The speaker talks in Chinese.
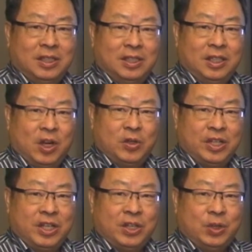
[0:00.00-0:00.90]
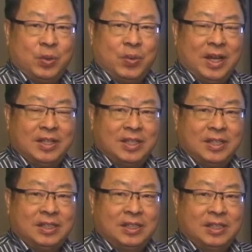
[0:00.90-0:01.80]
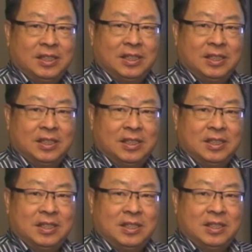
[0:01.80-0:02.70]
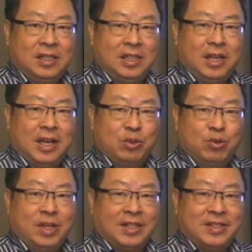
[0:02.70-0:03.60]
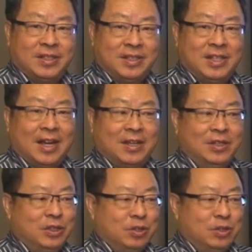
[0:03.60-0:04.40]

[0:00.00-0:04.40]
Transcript: 呃，了解有关这个呃应该注意哪些事项。